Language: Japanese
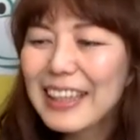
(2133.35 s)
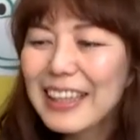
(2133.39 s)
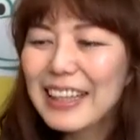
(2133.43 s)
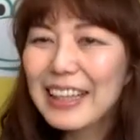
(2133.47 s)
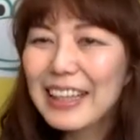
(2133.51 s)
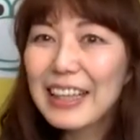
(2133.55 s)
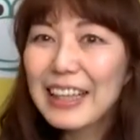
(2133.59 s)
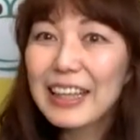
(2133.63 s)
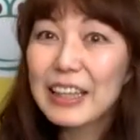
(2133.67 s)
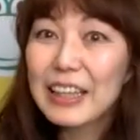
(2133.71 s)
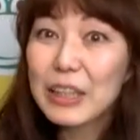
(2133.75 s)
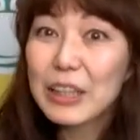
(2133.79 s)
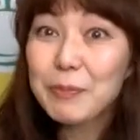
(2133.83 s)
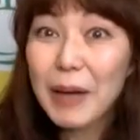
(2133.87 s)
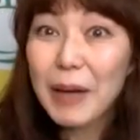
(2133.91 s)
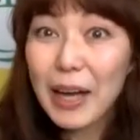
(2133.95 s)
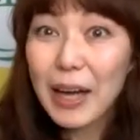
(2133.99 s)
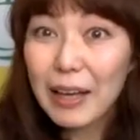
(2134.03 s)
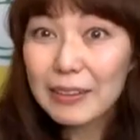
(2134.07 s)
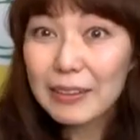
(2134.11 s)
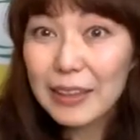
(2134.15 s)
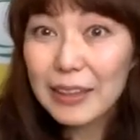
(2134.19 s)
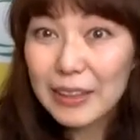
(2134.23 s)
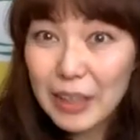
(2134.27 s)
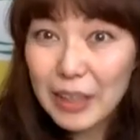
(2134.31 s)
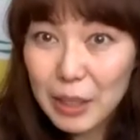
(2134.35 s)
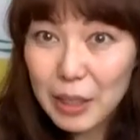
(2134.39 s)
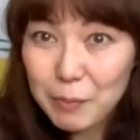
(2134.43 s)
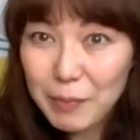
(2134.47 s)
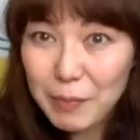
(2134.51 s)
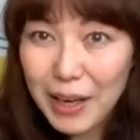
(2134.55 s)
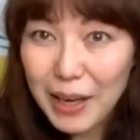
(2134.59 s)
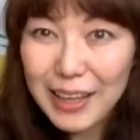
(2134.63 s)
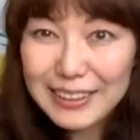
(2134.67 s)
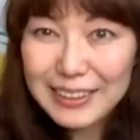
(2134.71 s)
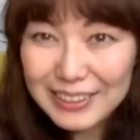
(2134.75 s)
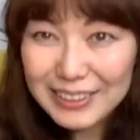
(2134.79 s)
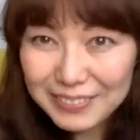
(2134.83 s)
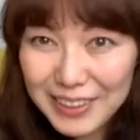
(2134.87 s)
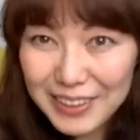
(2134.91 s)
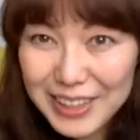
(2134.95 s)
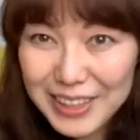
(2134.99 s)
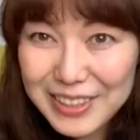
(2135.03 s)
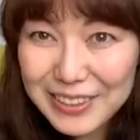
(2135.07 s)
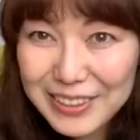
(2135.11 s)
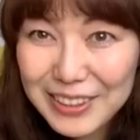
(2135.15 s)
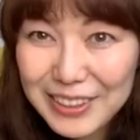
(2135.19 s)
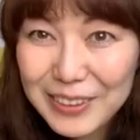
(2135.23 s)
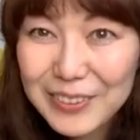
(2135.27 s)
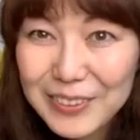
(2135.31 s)
今ただいま発
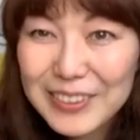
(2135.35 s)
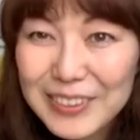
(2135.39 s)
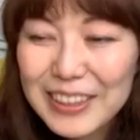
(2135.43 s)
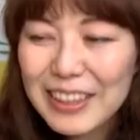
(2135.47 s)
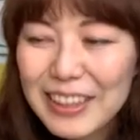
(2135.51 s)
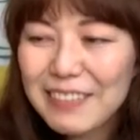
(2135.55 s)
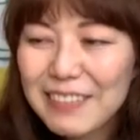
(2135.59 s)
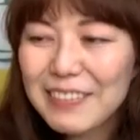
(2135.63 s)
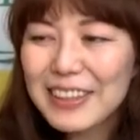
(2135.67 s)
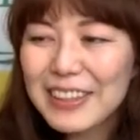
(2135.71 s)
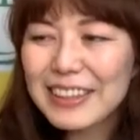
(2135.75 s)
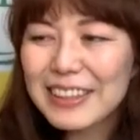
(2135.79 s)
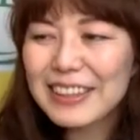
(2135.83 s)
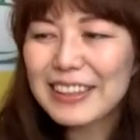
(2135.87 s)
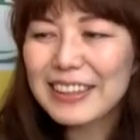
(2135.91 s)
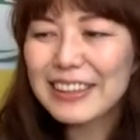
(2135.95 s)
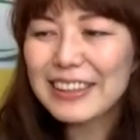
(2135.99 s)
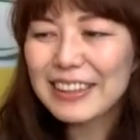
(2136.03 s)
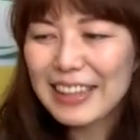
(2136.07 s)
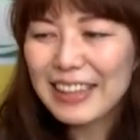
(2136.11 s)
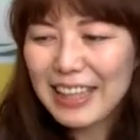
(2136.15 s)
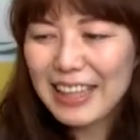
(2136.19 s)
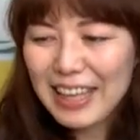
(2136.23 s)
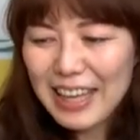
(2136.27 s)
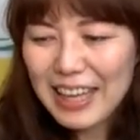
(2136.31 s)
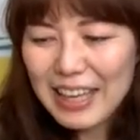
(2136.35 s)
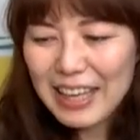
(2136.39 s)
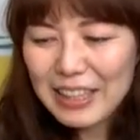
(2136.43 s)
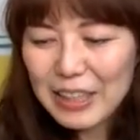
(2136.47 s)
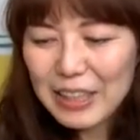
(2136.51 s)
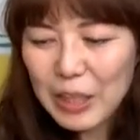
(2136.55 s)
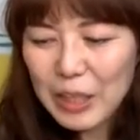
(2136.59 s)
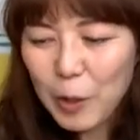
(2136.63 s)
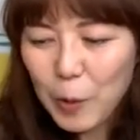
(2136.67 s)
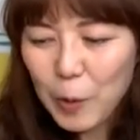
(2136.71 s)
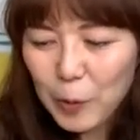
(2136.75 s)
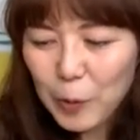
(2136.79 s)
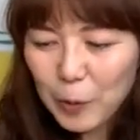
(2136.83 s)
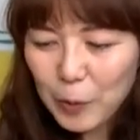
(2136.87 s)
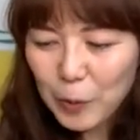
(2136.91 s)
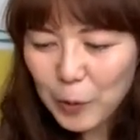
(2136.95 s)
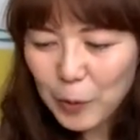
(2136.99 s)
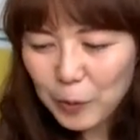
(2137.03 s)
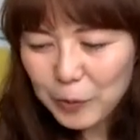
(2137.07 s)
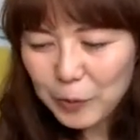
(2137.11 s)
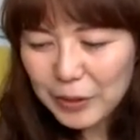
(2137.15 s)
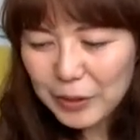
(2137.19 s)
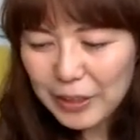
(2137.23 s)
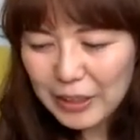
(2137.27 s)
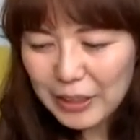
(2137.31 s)
売中でございます日本
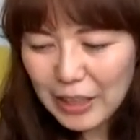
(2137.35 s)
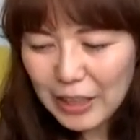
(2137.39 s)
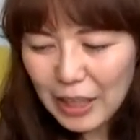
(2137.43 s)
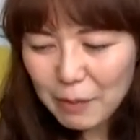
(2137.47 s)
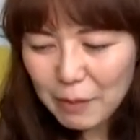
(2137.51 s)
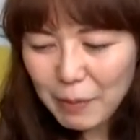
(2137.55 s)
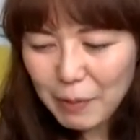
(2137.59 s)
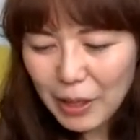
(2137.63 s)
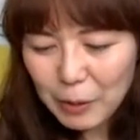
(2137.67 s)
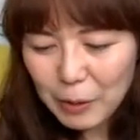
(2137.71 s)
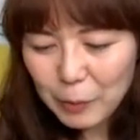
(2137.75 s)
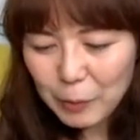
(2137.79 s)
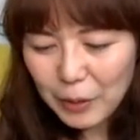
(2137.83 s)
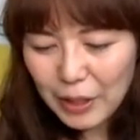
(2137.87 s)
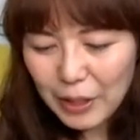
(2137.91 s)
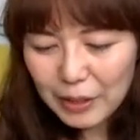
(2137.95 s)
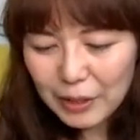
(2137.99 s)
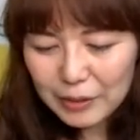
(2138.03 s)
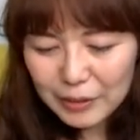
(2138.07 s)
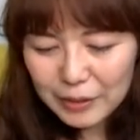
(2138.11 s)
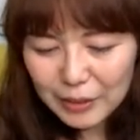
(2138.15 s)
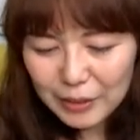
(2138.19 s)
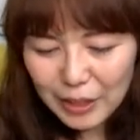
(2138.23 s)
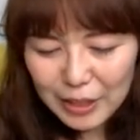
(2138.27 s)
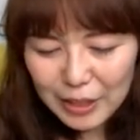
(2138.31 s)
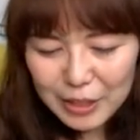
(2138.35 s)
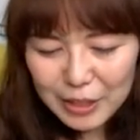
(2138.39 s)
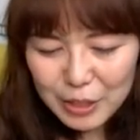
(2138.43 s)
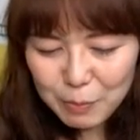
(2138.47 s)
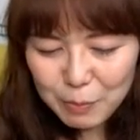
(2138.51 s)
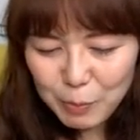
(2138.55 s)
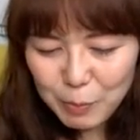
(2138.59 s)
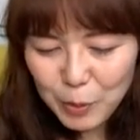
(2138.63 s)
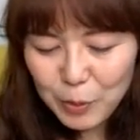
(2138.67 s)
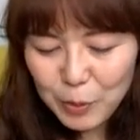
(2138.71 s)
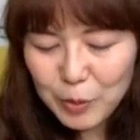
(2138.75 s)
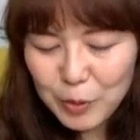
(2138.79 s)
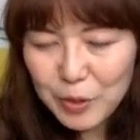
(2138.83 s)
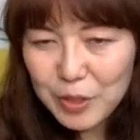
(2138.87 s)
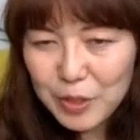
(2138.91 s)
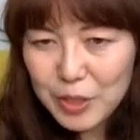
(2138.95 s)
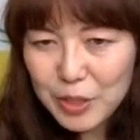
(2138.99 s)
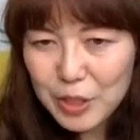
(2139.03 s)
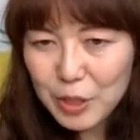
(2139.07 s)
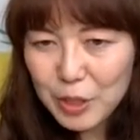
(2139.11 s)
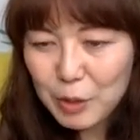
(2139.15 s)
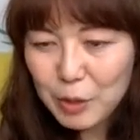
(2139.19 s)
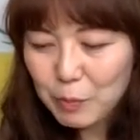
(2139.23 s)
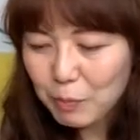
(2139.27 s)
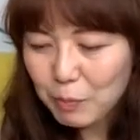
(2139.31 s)
語吹き替え版
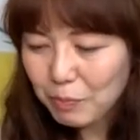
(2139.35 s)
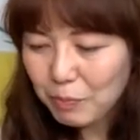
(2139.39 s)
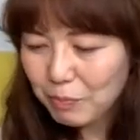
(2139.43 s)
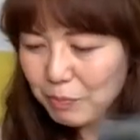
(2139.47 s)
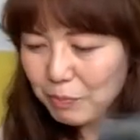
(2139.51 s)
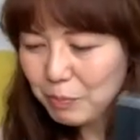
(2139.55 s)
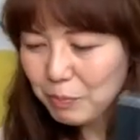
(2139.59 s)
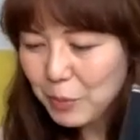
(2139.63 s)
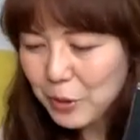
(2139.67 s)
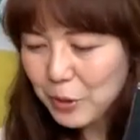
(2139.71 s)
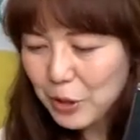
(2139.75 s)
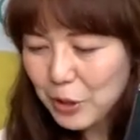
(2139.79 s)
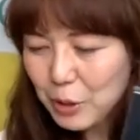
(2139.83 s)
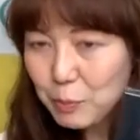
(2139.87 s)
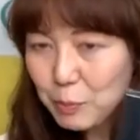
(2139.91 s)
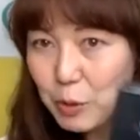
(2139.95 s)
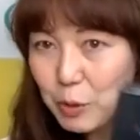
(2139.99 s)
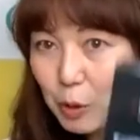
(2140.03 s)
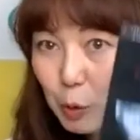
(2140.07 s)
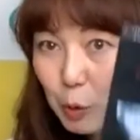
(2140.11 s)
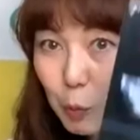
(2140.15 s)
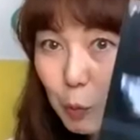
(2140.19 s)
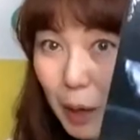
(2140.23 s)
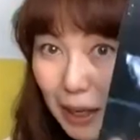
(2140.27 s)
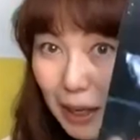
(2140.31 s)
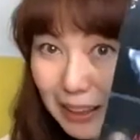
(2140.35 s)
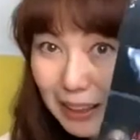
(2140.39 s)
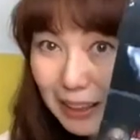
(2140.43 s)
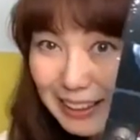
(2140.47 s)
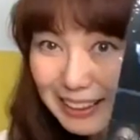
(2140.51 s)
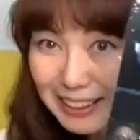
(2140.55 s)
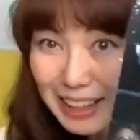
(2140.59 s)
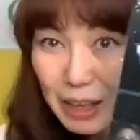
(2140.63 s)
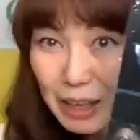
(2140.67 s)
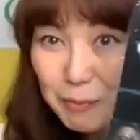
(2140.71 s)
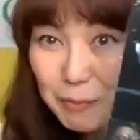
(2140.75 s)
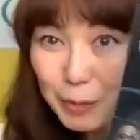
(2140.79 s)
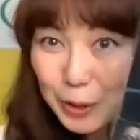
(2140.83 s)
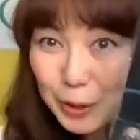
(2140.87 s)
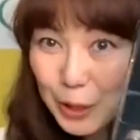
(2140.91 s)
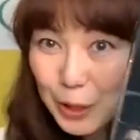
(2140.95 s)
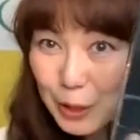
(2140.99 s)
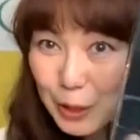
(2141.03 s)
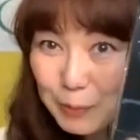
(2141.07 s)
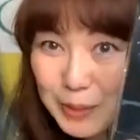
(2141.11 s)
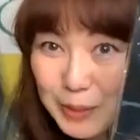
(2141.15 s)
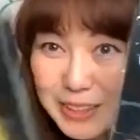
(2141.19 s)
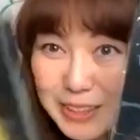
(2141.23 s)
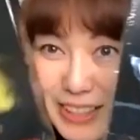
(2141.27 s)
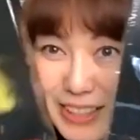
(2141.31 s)
コレクターズボックスボリューム1、
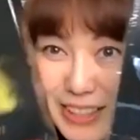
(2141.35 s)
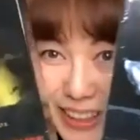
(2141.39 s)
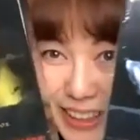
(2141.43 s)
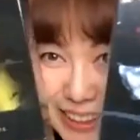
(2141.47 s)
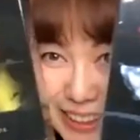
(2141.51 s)
ボリューム